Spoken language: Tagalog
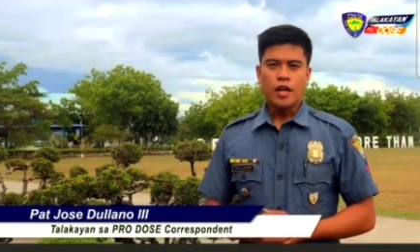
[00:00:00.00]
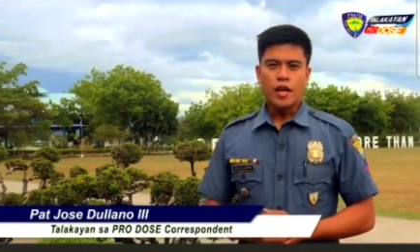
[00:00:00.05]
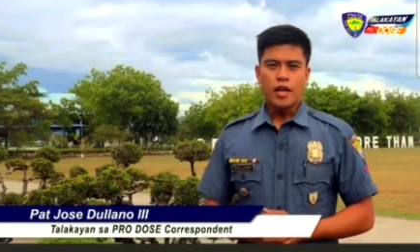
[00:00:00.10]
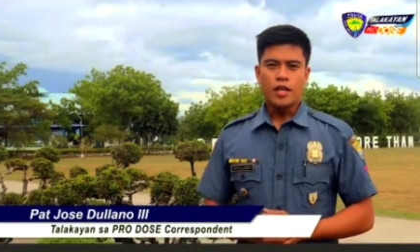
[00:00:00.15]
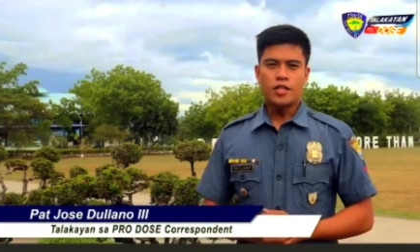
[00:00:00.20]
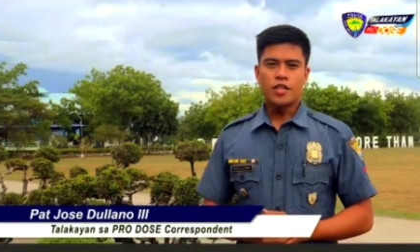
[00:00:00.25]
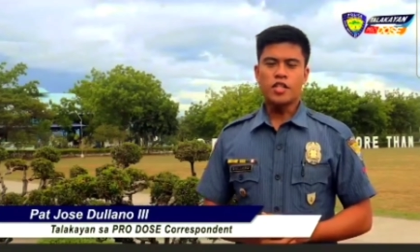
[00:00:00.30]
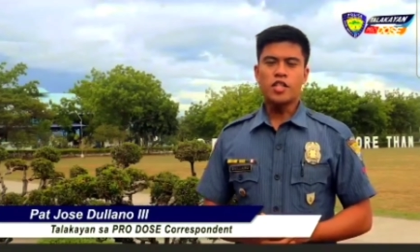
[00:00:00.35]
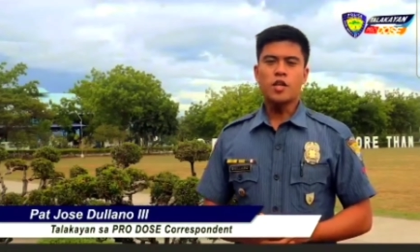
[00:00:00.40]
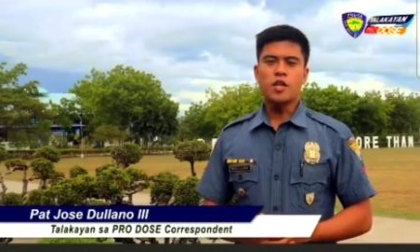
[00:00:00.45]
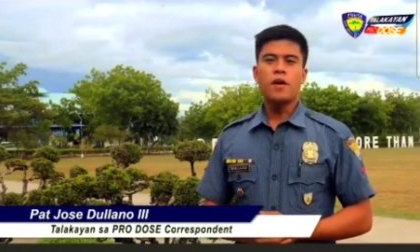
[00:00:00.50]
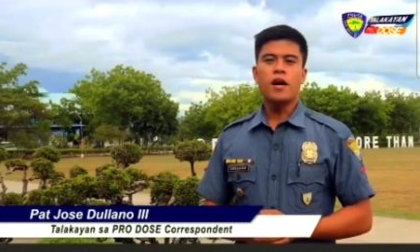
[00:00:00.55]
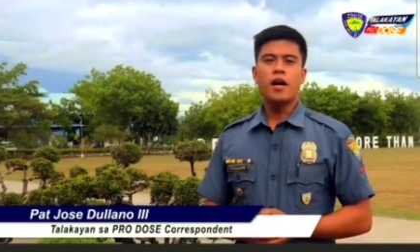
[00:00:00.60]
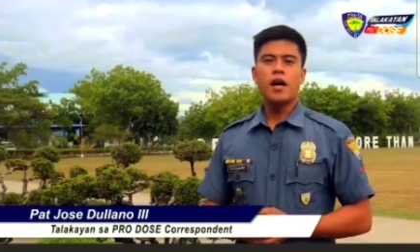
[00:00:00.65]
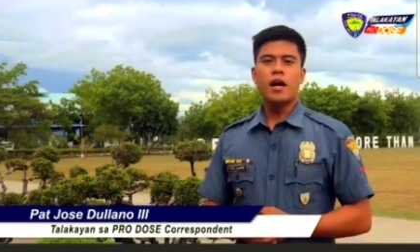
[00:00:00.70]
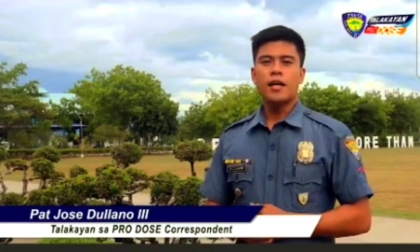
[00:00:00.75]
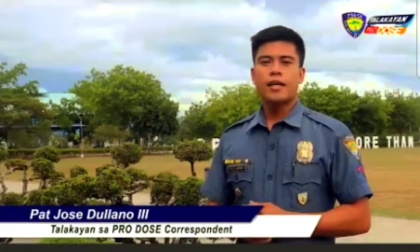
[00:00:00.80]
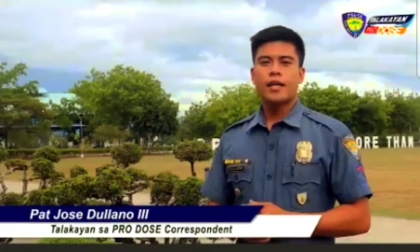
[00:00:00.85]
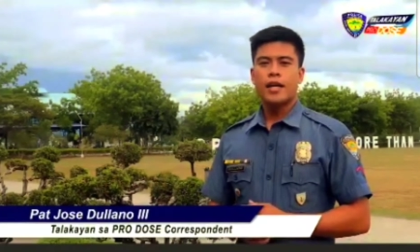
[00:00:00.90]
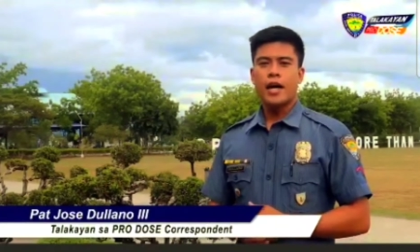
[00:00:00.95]
Isa sa
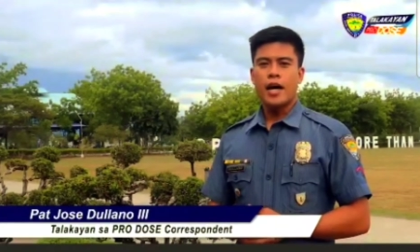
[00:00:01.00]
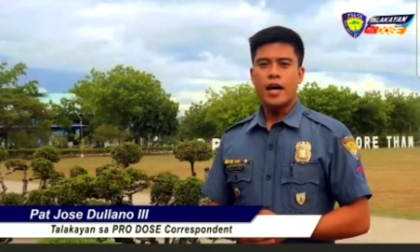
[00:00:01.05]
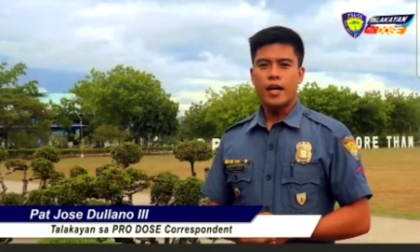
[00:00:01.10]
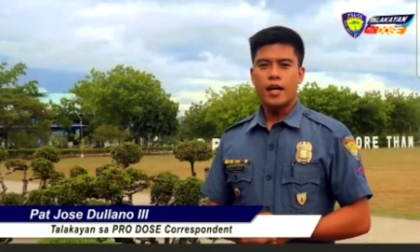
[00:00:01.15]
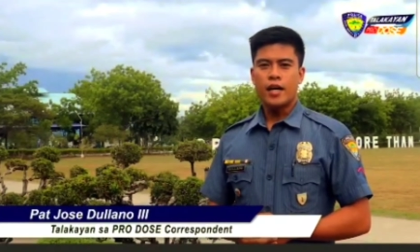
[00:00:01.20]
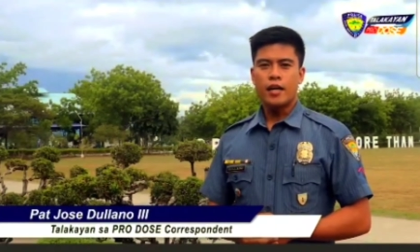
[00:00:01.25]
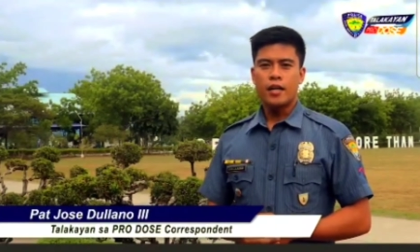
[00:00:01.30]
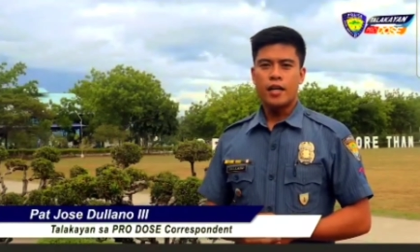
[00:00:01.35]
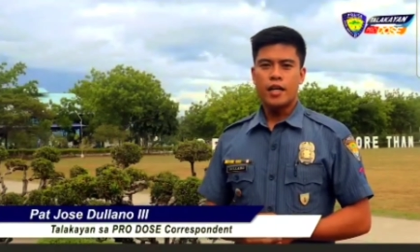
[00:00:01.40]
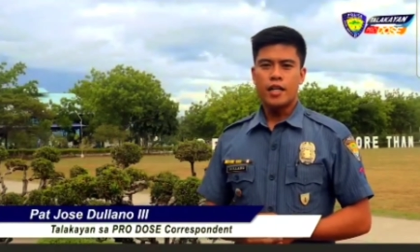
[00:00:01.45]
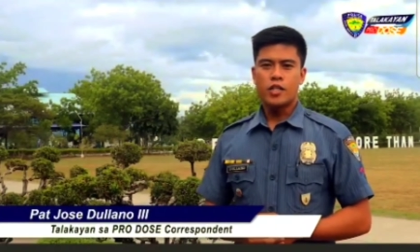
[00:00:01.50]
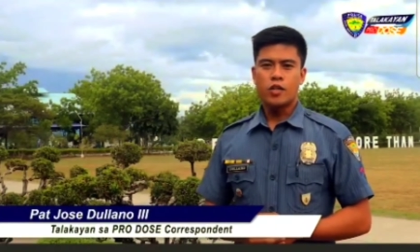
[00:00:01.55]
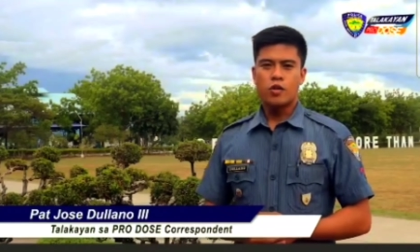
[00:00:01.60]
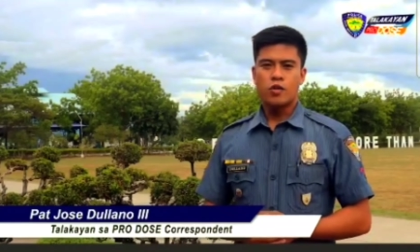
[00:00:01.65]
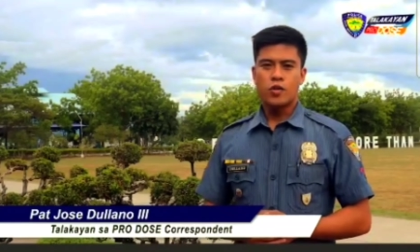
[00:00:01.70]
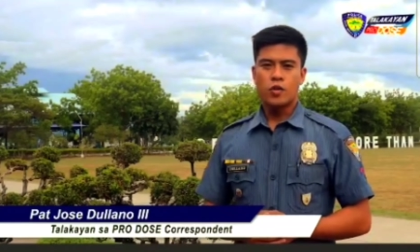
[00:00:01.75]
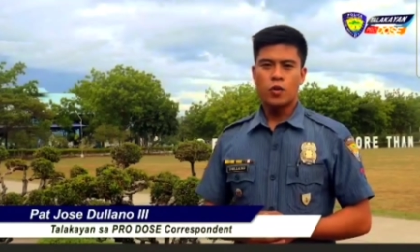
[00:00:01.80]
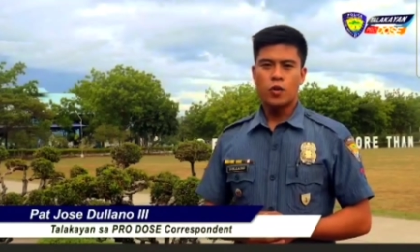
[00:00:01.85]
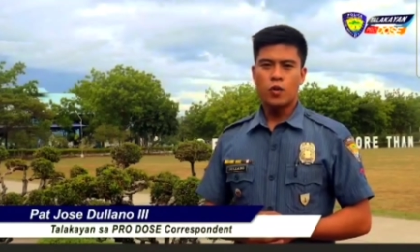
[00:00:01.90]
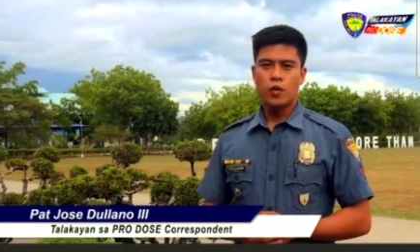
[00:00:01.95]
mga adikain na
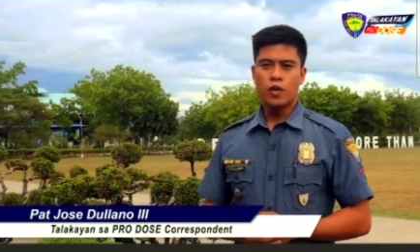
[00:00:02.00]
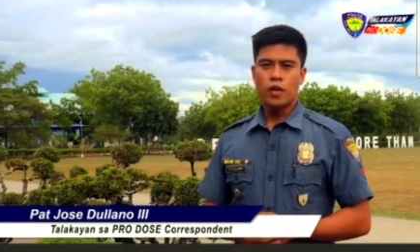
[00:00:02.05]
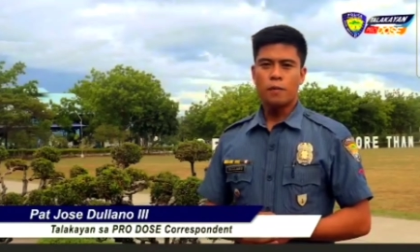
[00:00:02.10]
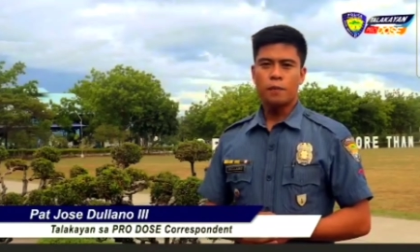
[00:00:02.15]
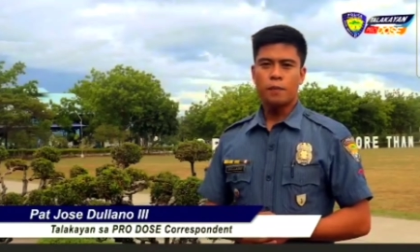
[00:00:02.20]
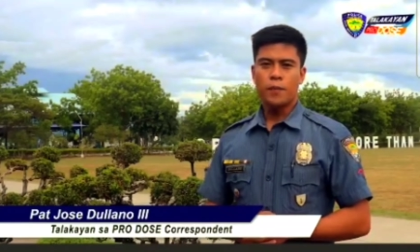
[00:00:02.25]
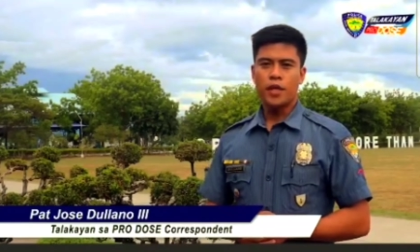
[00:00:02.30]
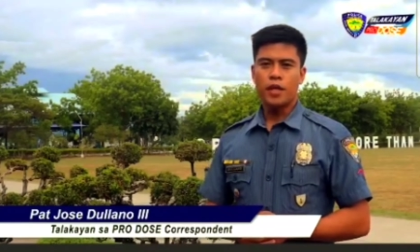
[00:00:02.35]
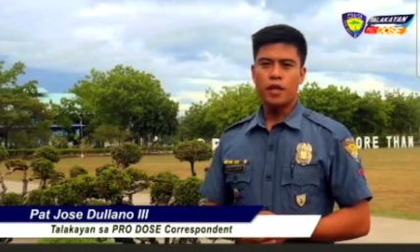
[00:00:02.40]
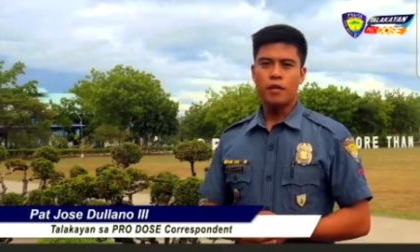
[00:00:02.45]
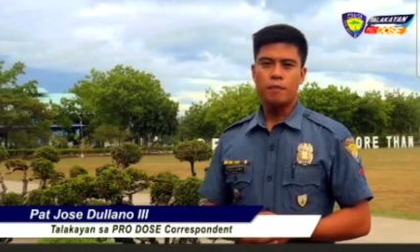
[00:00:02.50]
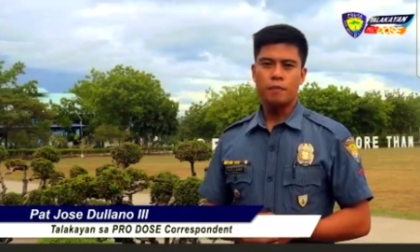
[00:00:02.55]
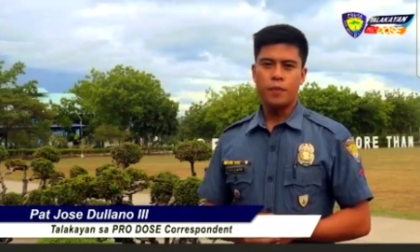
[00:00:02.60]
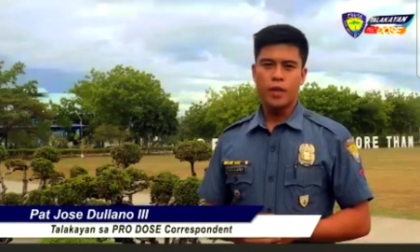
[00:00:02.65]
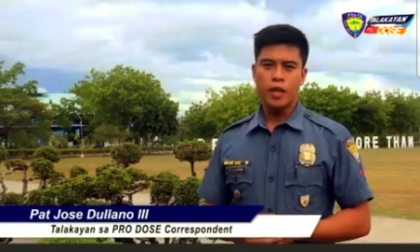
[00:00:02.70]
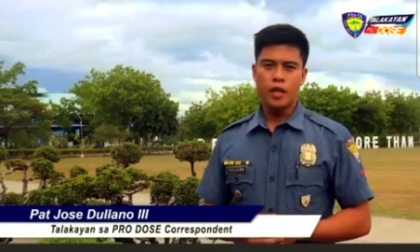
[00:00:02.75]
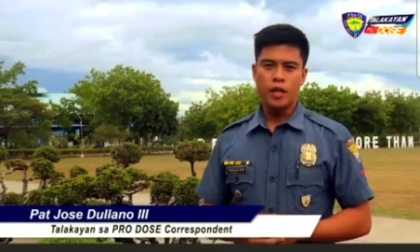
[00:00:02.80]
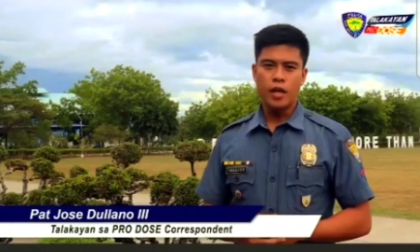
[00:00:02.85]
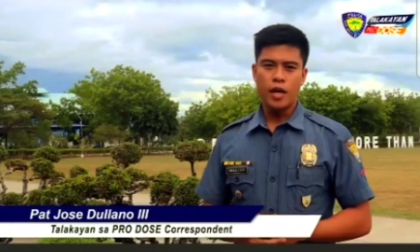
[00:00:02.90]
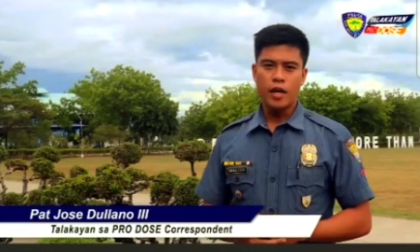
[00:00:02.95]
isinusulong ng
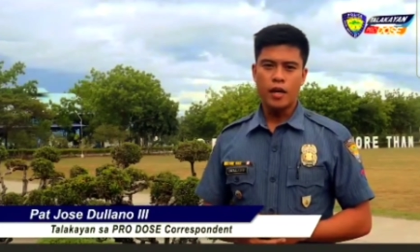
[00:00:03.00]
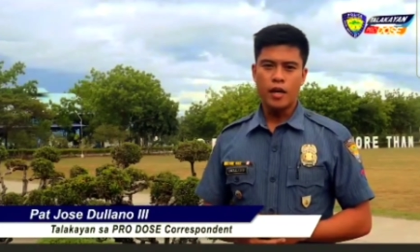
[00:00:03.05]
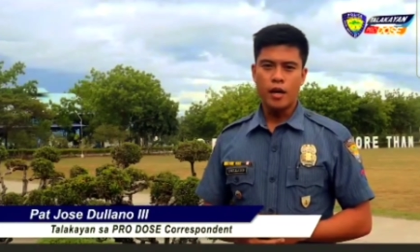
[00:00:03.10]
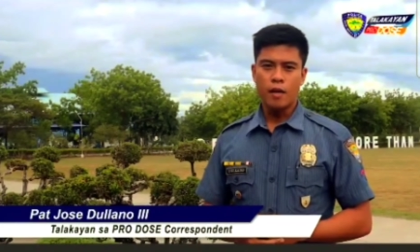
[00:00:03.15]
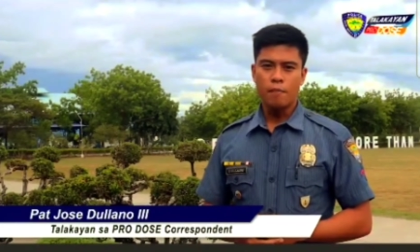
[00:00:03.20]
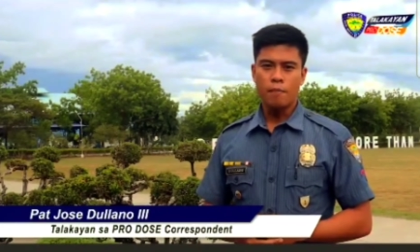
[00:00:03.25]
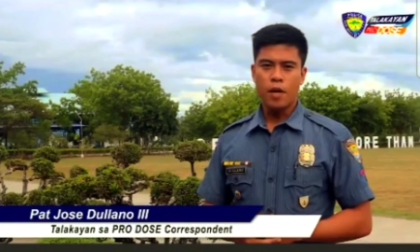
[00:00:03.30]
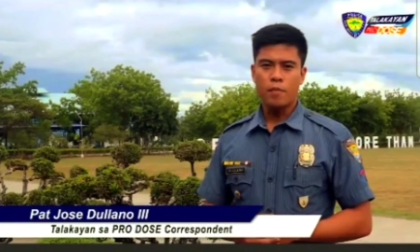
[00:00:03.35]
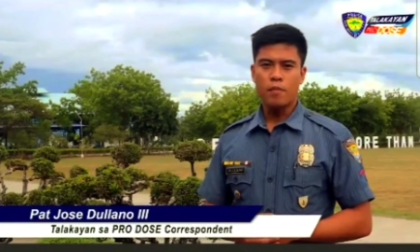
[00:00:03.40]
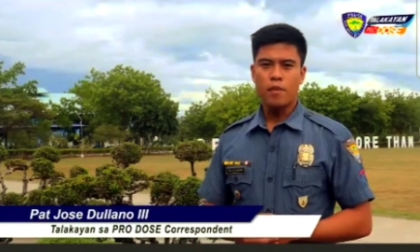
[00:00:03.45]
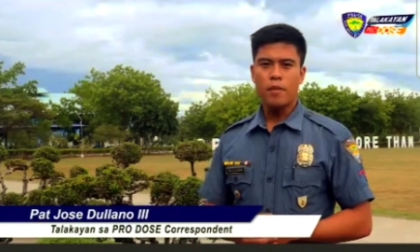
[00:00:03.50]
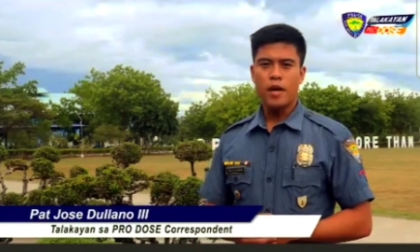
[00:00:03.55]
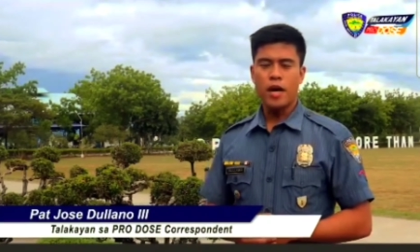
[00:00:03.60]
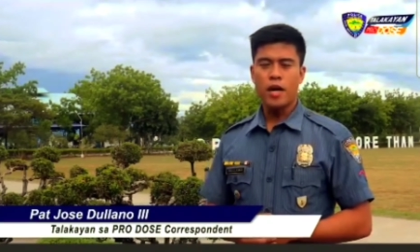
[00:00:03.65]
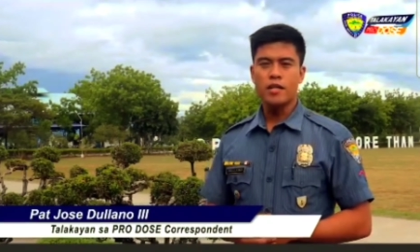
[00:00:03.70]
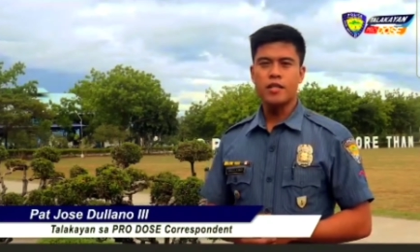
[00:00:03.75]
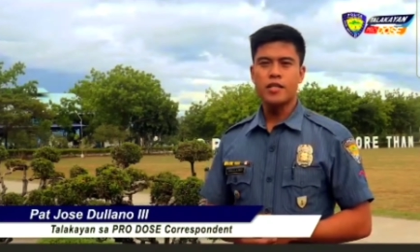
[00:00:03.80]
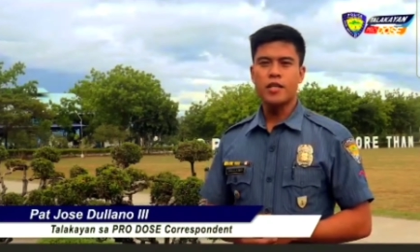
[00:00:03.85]
PNP ay ang pagmamahal